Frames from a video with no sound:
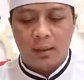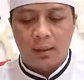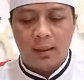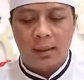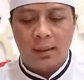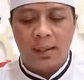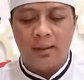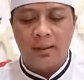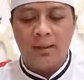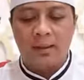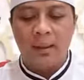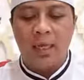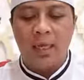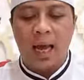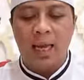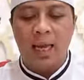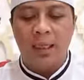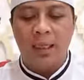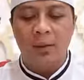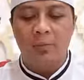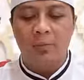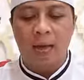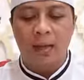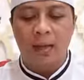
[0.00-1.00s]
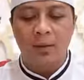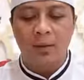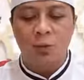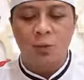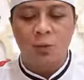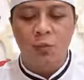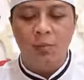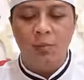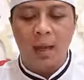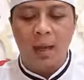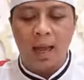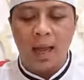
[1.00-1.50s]
rek teu ariman
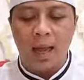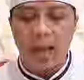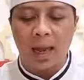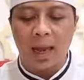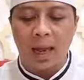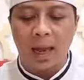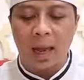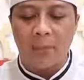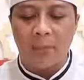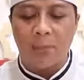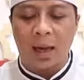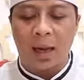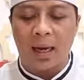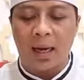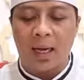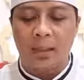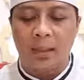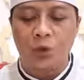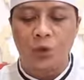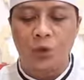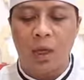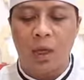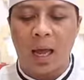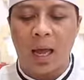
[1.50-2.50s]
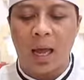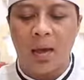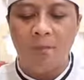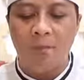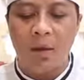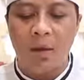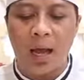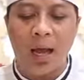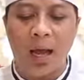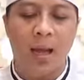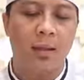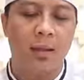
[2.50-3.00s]
kumaha para
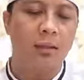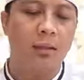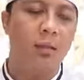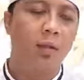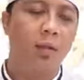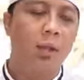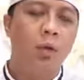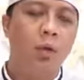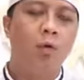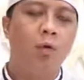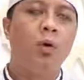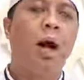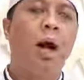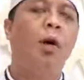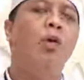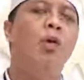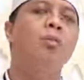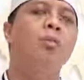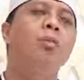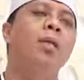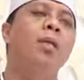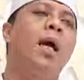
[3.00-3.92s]
sahabat wahum